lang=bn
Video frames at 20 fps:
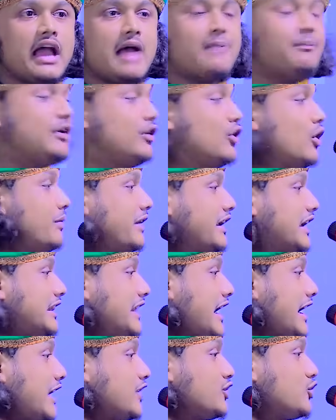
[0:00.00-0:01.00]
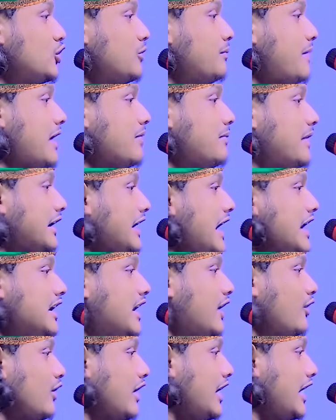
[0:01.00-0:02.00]
আপনি নবীকে দেখার জন্য বারবার
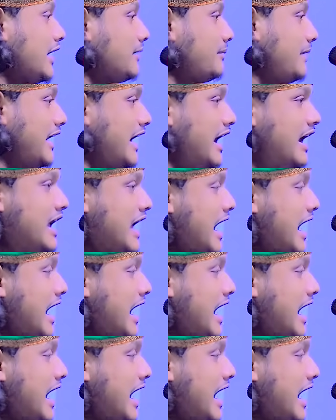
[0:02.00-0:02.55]
কান্না করা লাগবে না